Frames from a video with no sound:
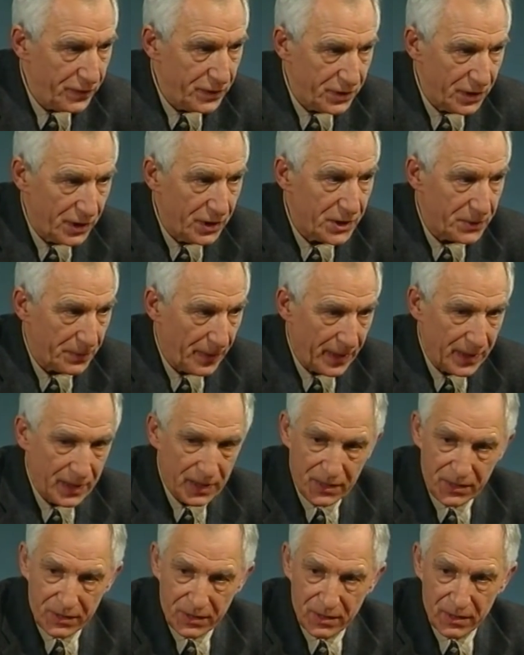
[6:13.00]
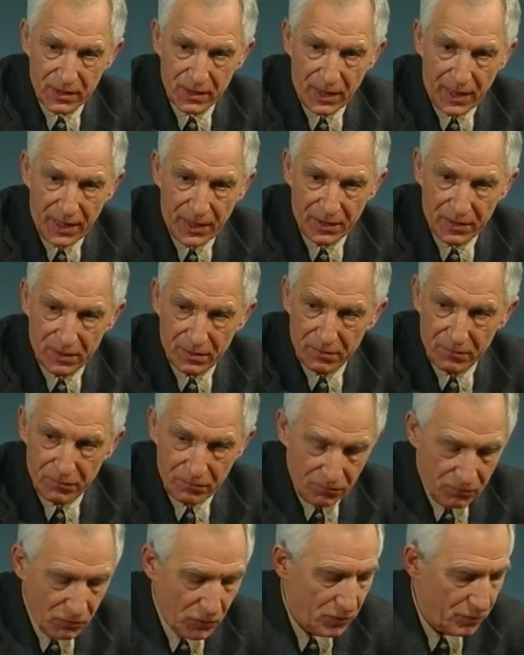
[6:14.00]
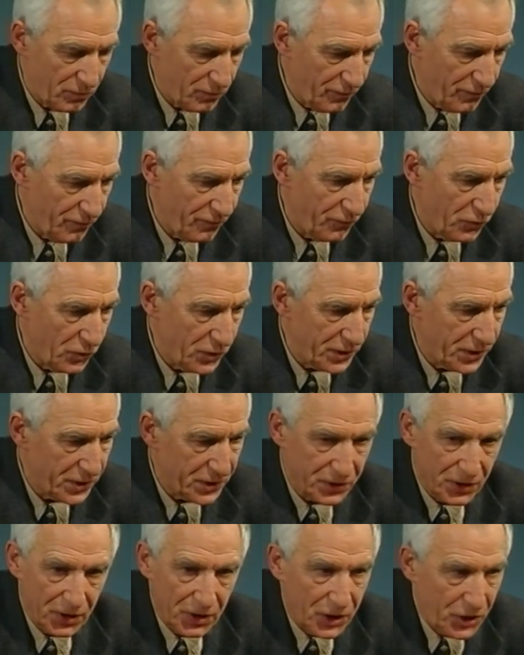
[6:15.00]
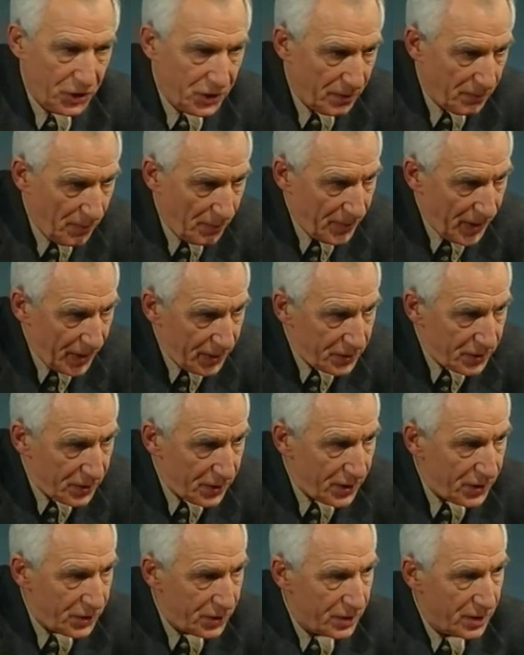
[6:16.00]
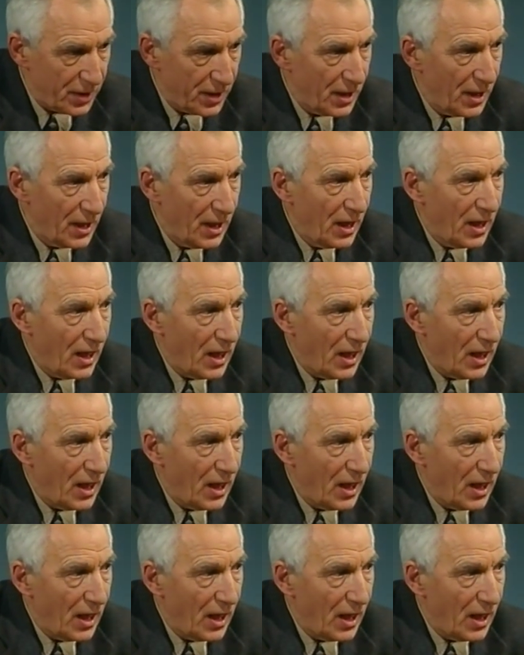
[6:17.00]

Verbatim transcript: in Berufen sind, zwei Ärzte, ein Vorsitzender Richter beim Landgericht,